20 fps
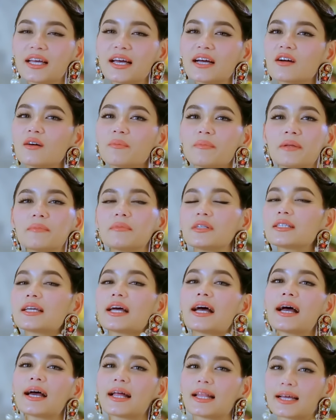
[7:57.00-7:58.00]
พี่ชาก็เป็นพี่
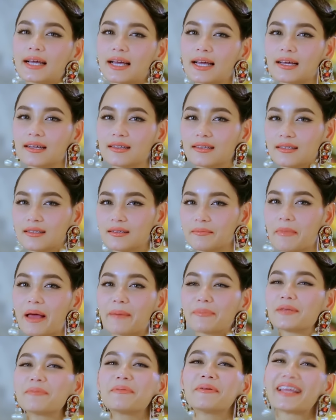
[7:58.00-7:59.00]
ชาค่ะ
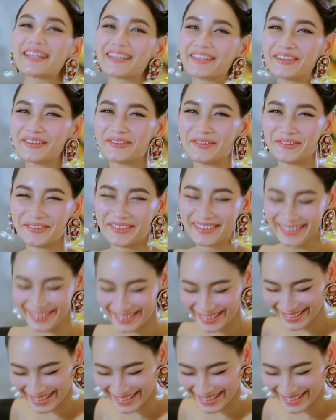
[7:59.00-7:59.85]
แบบที่เป็นอยู่